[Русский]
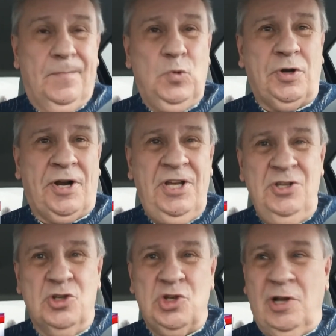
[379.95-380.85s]

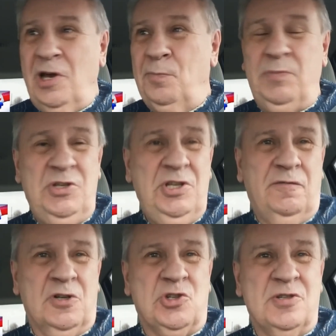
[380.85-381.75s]
Украине желаю победить
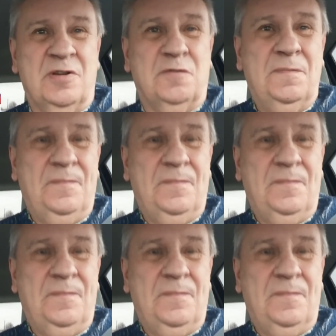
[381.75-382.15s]
фашистов.